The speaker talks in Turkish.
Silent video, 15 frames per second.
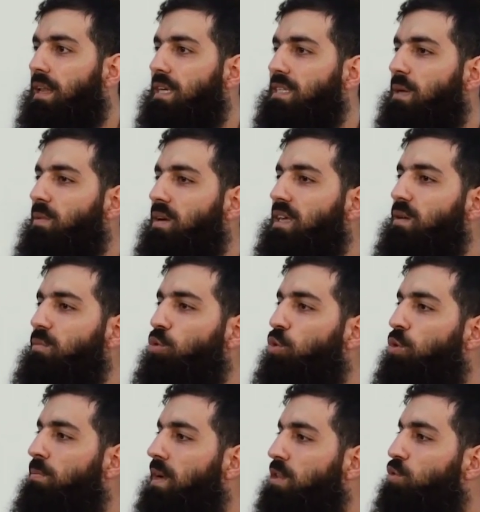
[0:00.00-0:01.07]
Ne zaman ki
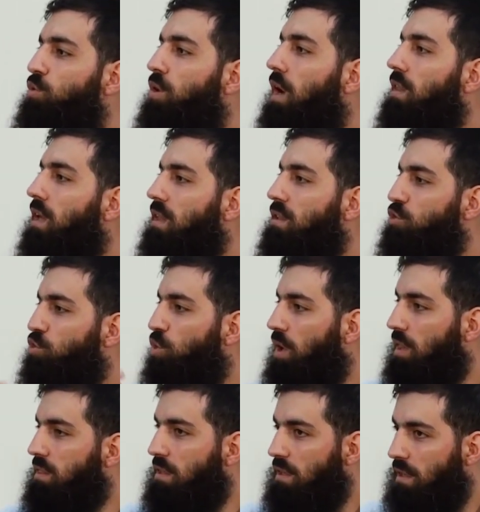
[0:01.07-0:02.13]
bu ümmet günahlarını
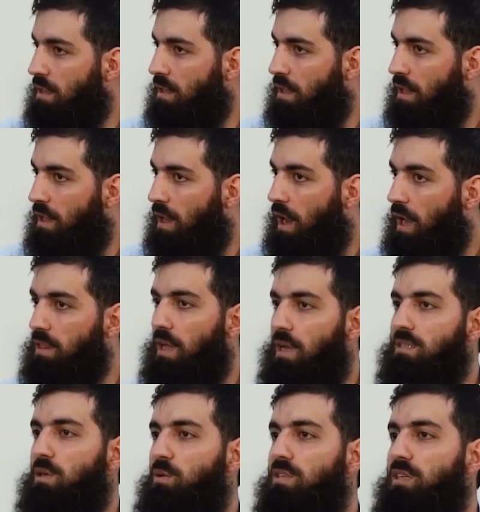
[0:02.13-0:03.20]
çoğalttı, Allah
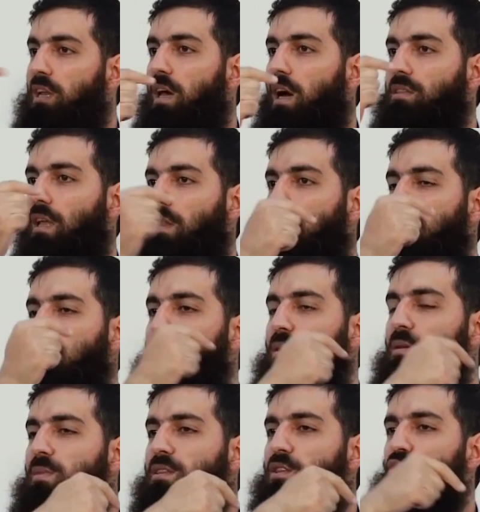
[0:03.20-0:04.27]
azze ve celle atalarının
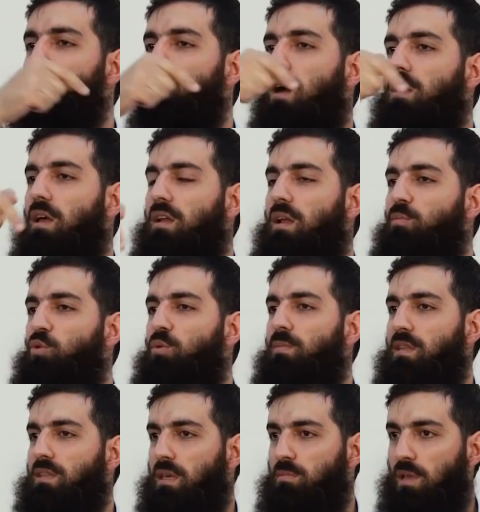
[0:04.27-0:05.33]
bilmediği günahlarla bu
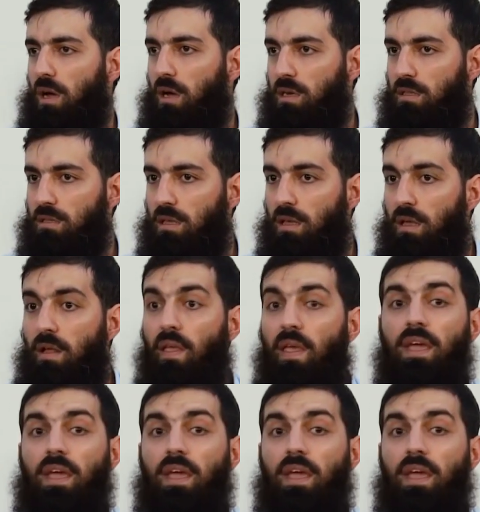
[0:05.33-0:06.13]
ümmeti imtihan etti.